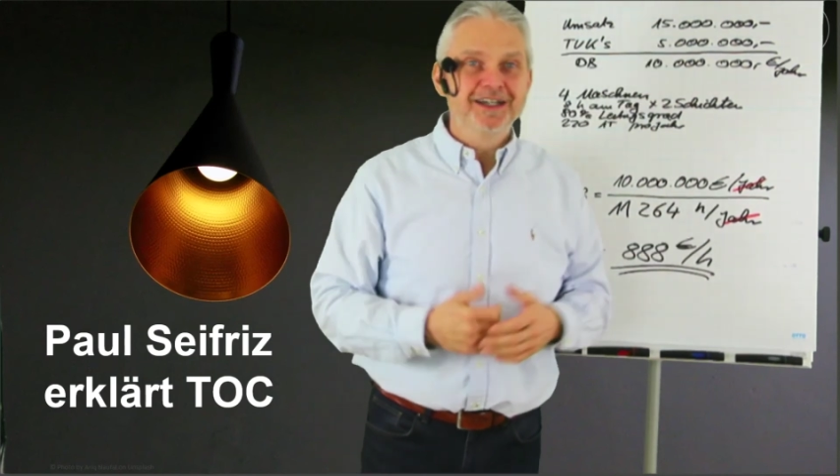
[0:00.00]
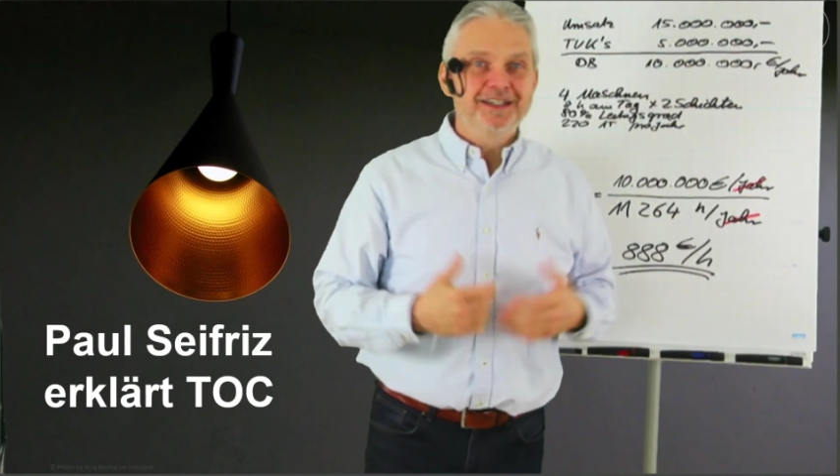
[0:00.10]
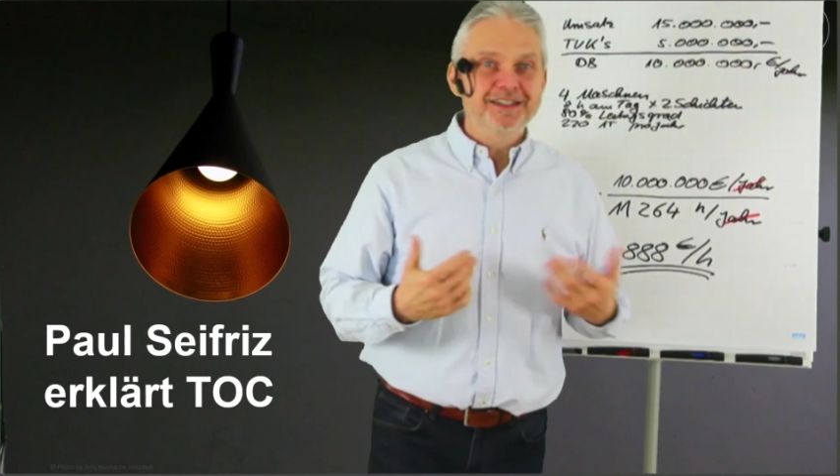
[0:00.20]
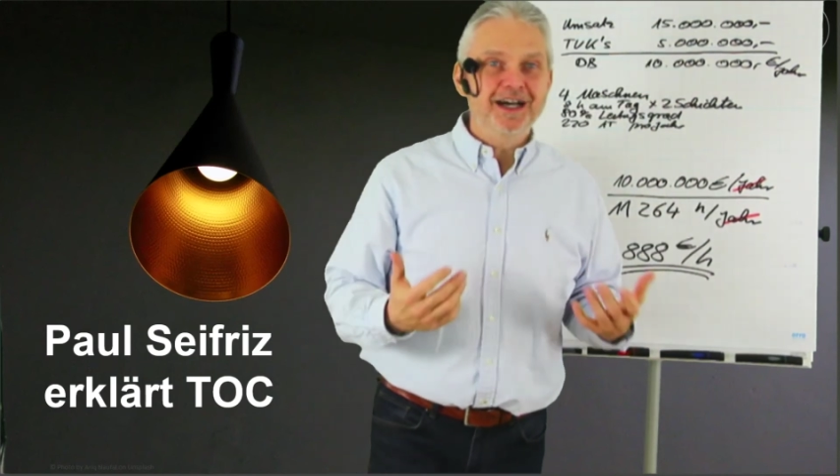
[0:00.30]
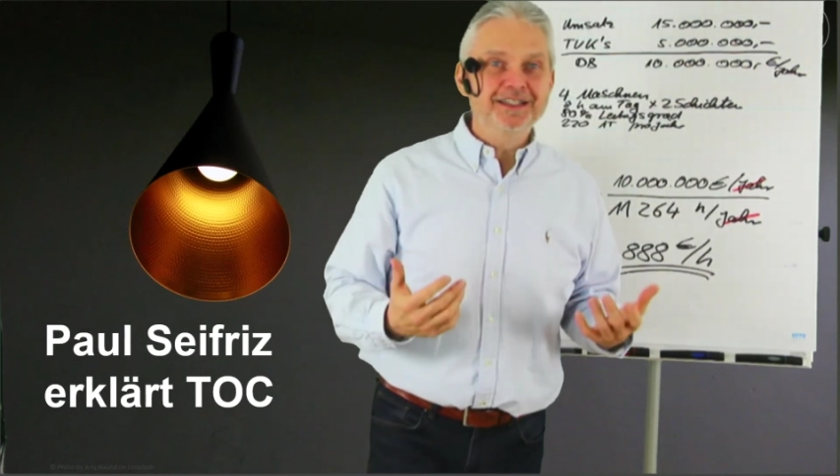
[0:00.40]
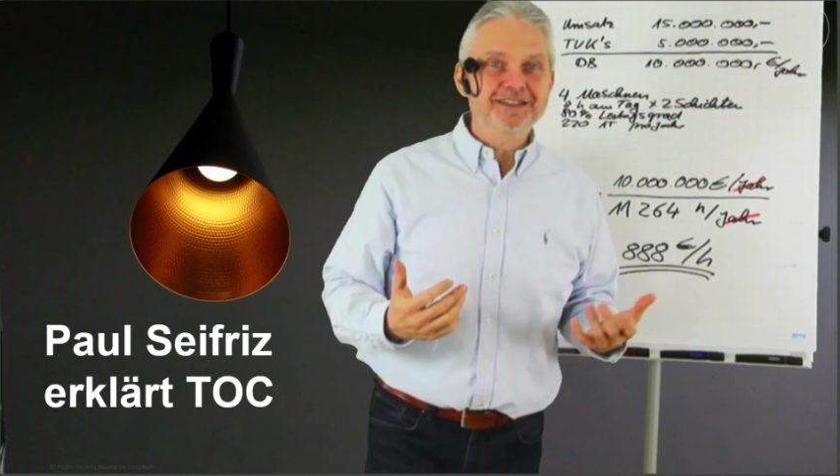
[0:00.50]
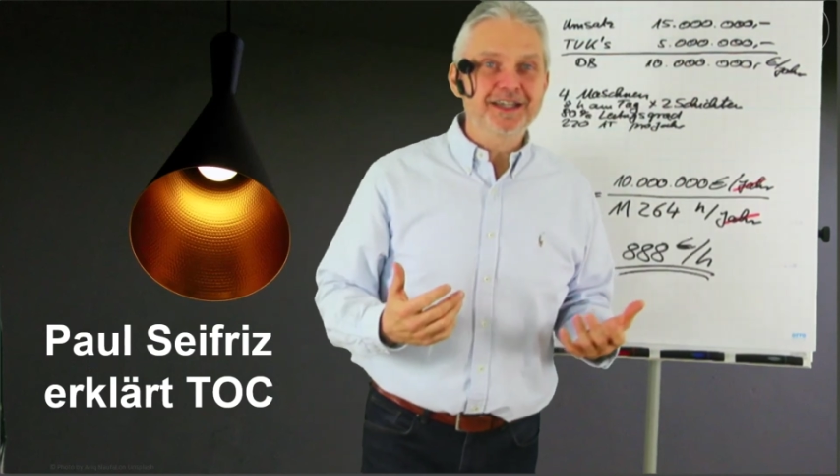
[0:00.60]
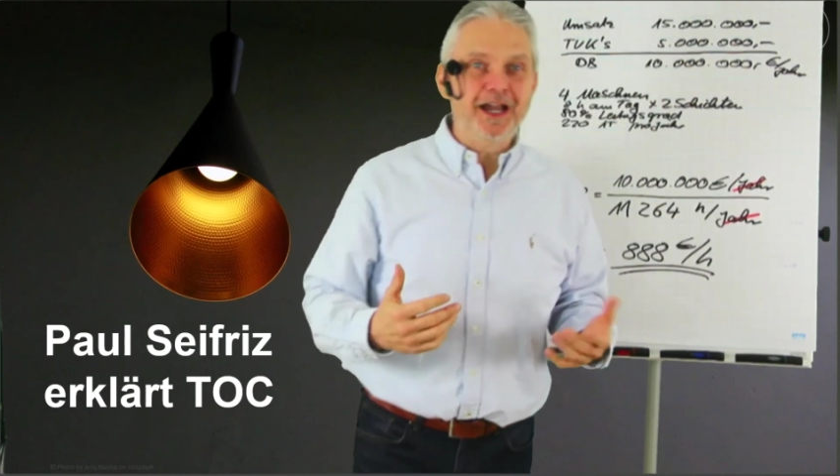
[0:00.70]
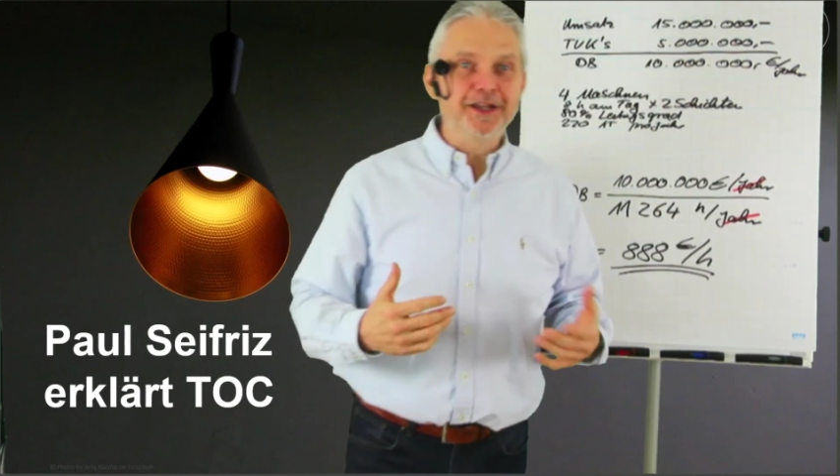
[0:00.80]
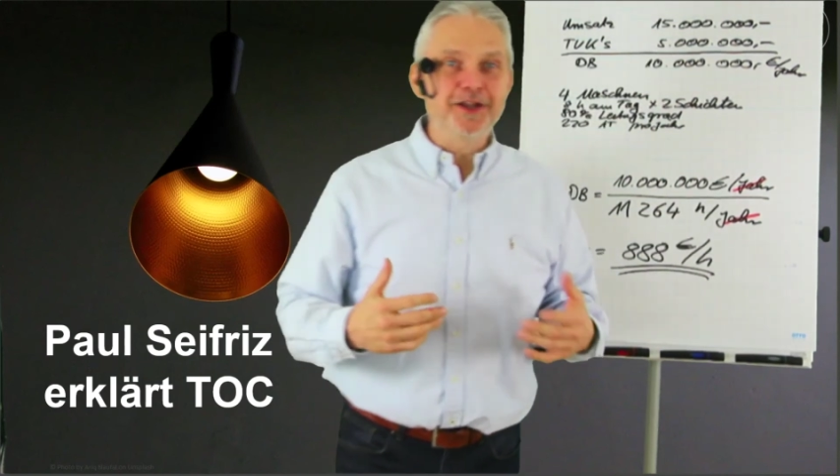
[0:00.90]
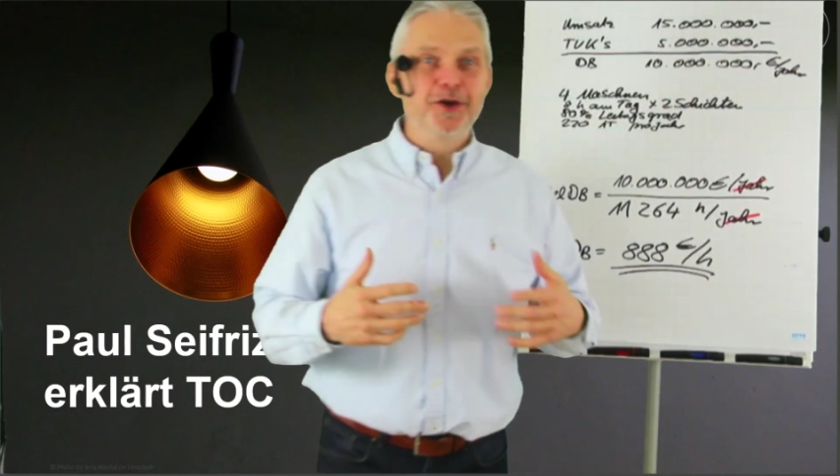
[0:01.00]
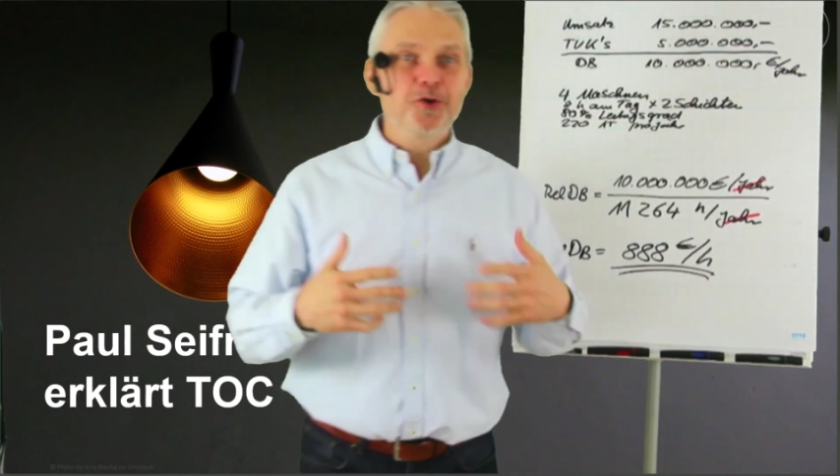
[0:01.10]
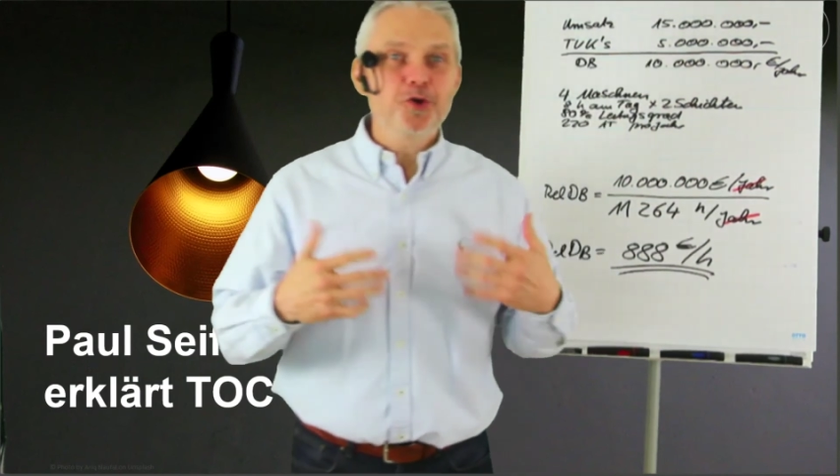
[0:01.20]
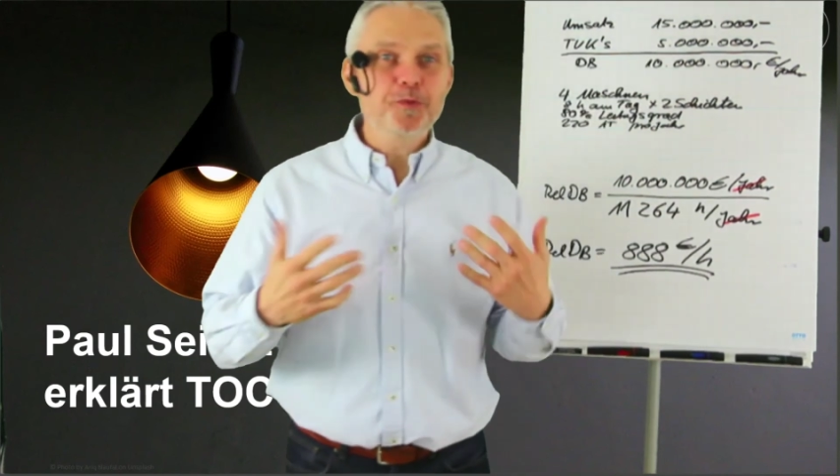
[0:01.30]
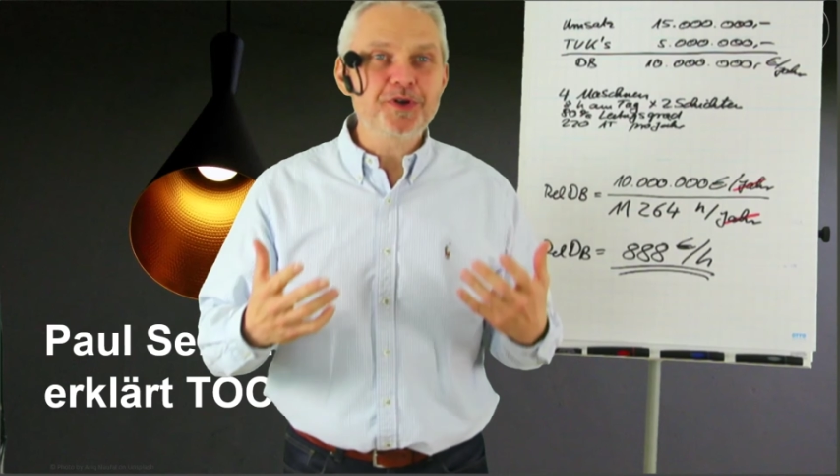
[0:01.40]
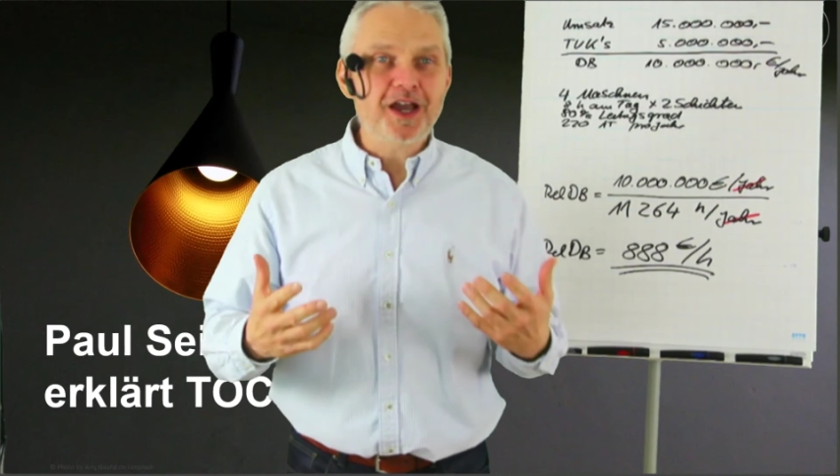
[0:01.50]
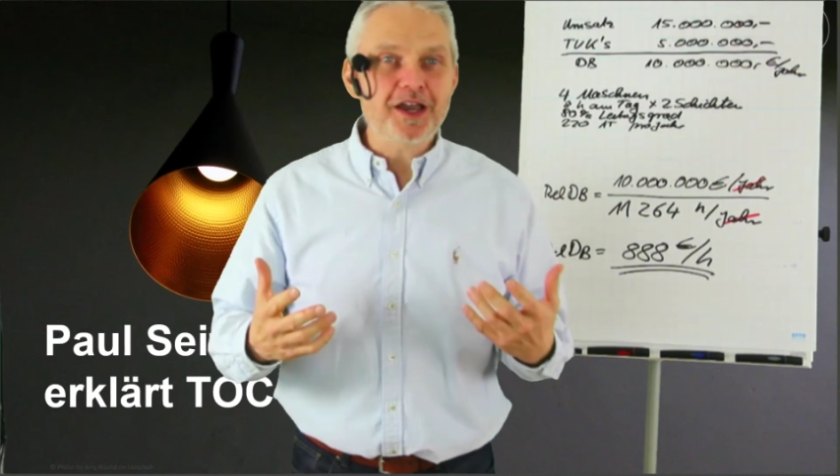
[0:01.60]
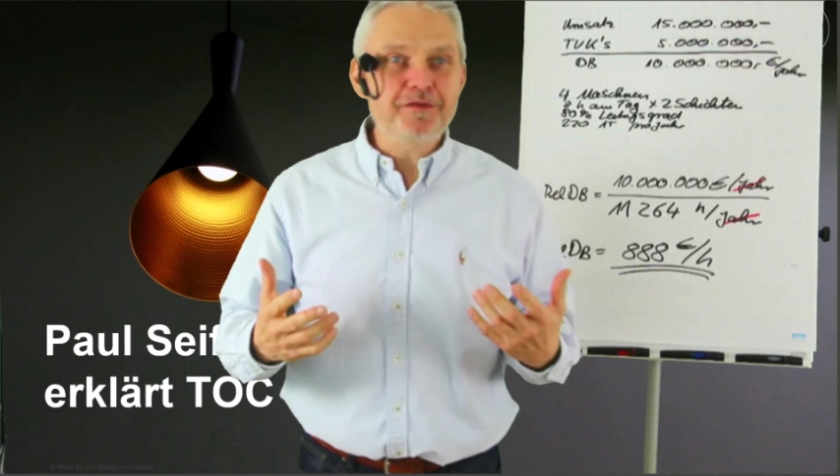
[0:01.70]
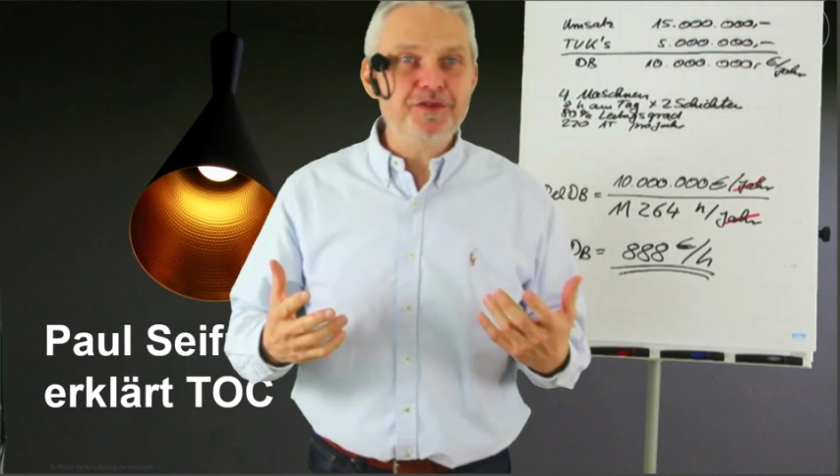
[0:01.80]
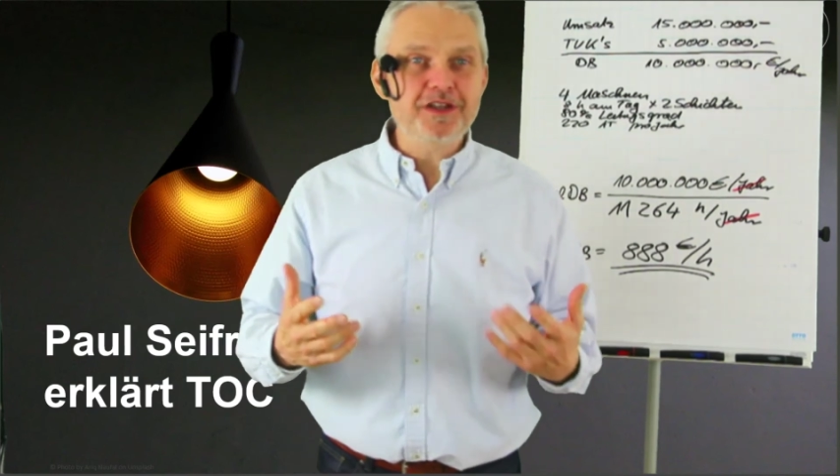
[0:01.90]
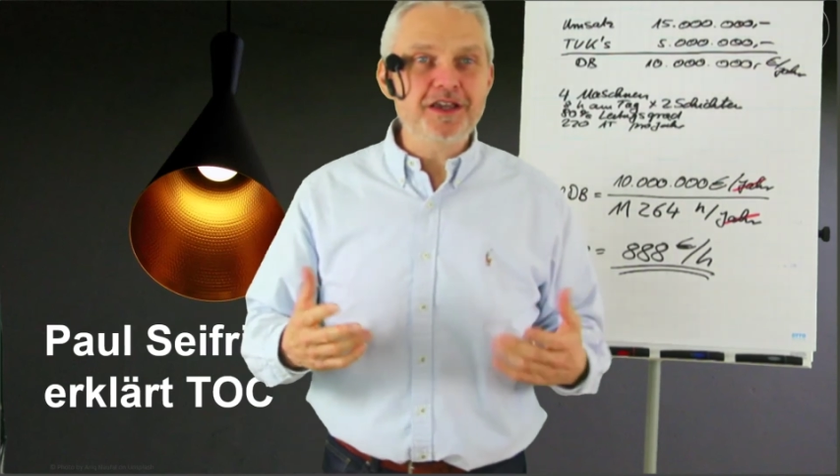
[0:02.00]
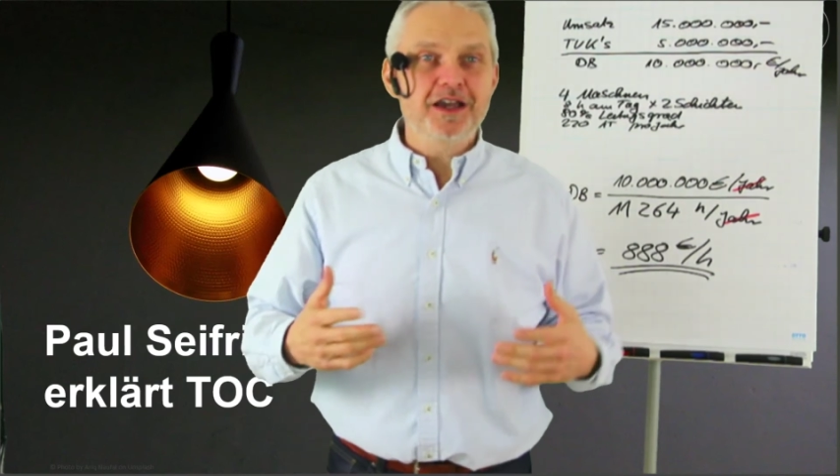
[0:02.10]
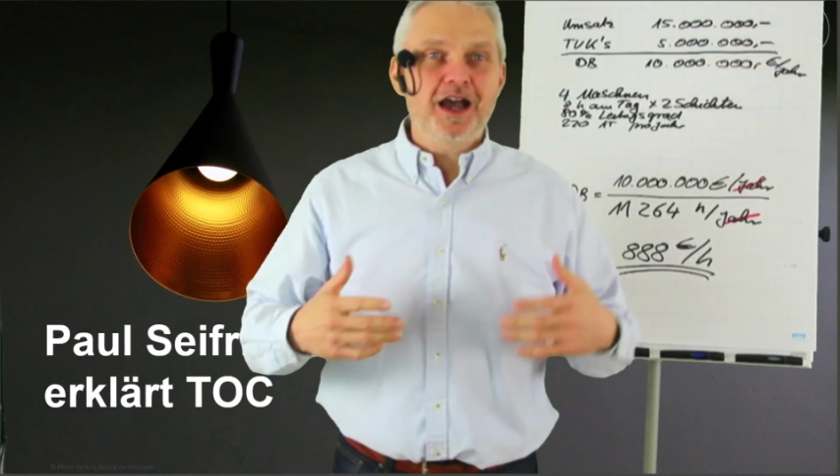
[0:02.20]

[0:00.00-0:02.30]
dann haben sie eine übergreifende